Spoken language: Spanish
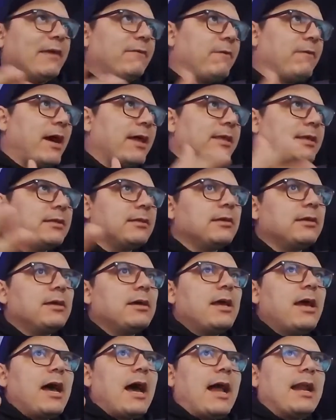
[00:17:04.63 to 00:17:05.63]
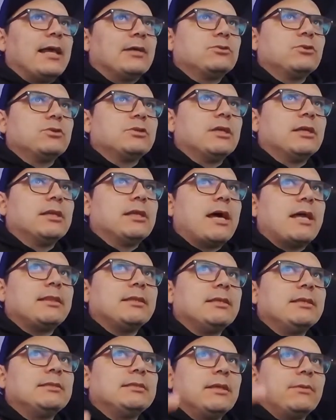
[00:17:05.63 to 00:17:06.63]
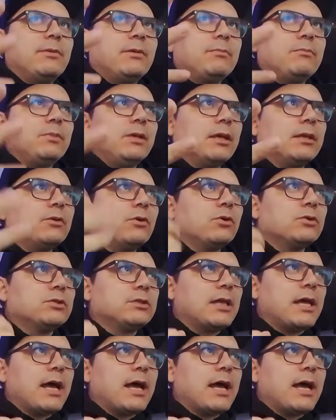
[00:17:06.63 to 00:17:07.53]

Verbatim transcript: que evaden a la sociedad y se ven bien. O